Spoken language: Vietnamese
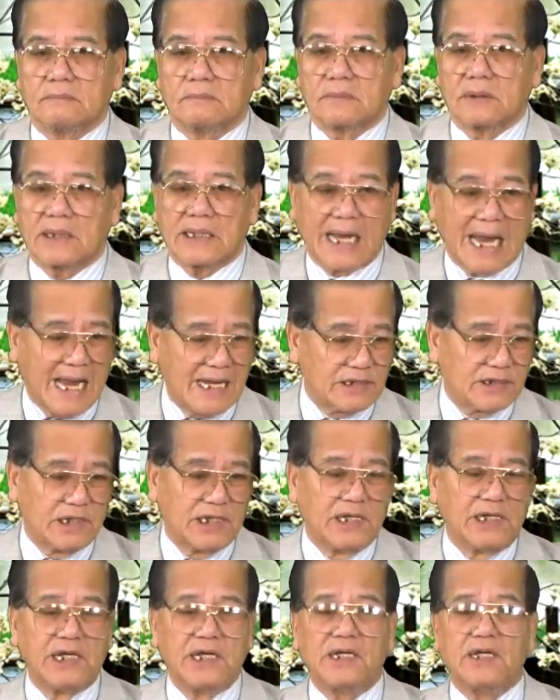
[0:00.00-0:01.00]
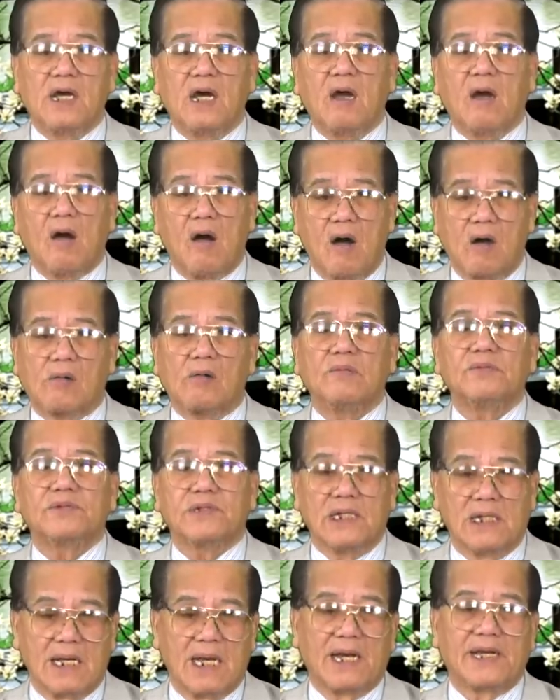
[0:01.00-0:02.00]
Cái gì đi nữa họ cũng chỉ
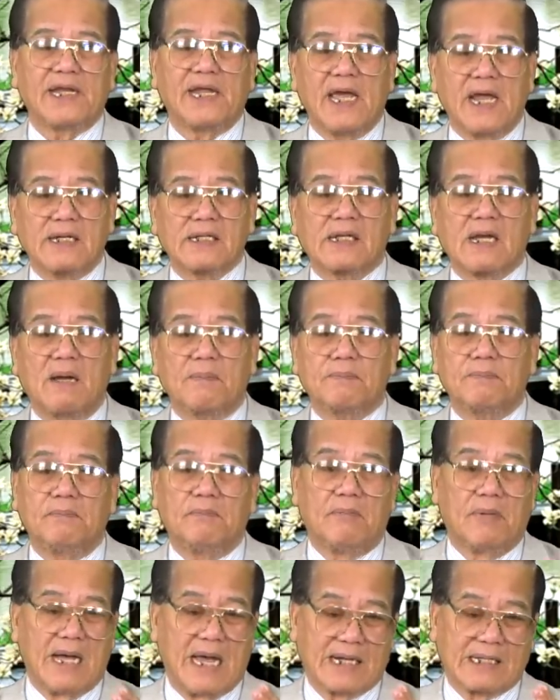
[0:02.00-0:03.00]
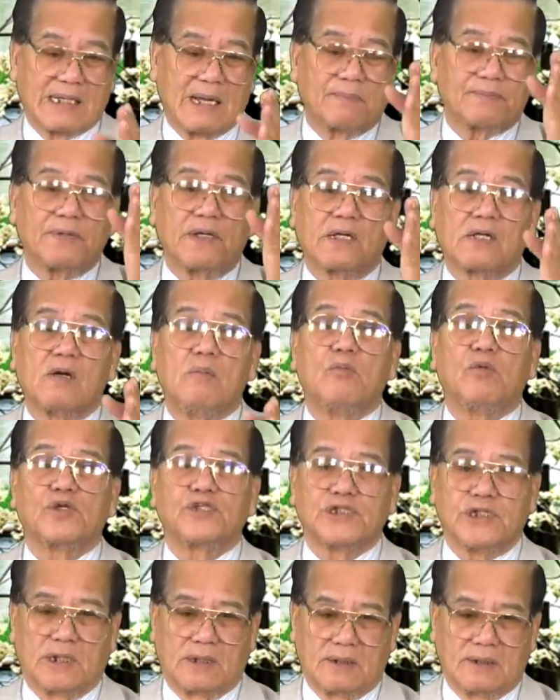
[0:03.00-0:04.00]
là đi ăn cắp mà ăn cắp được có một
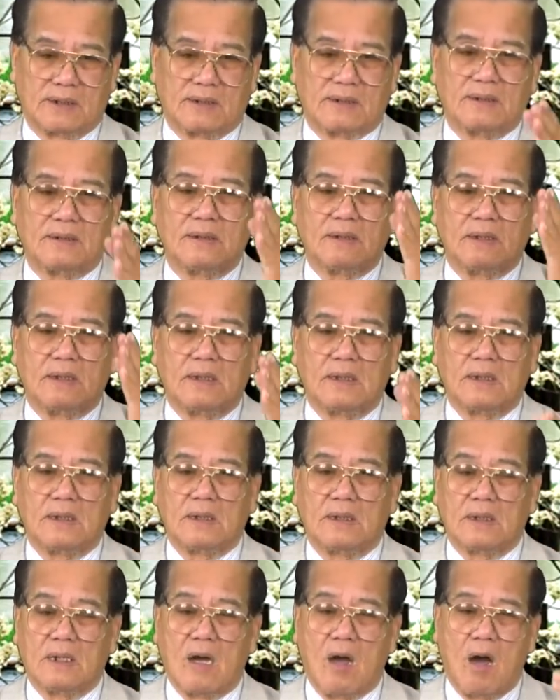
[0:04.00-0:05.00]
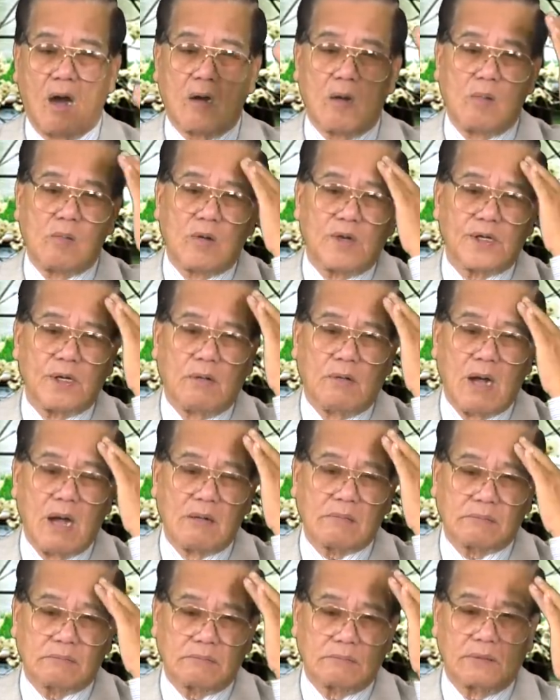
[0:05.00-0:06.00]
chừng. Họ không có đầu
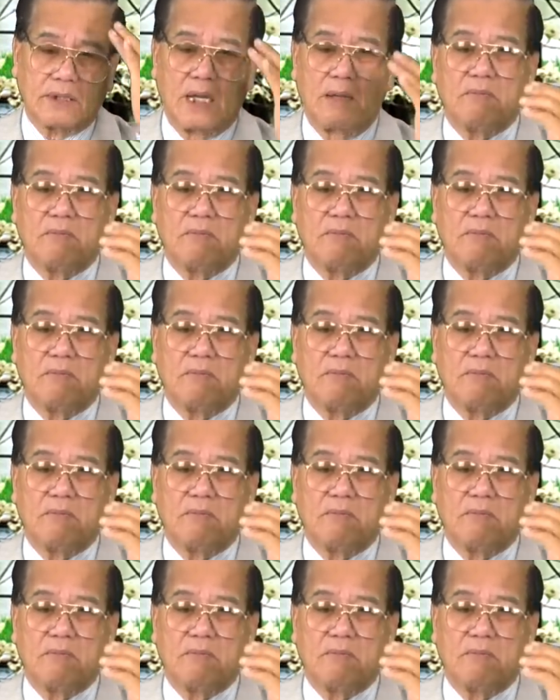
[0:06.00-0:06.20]
óc để mà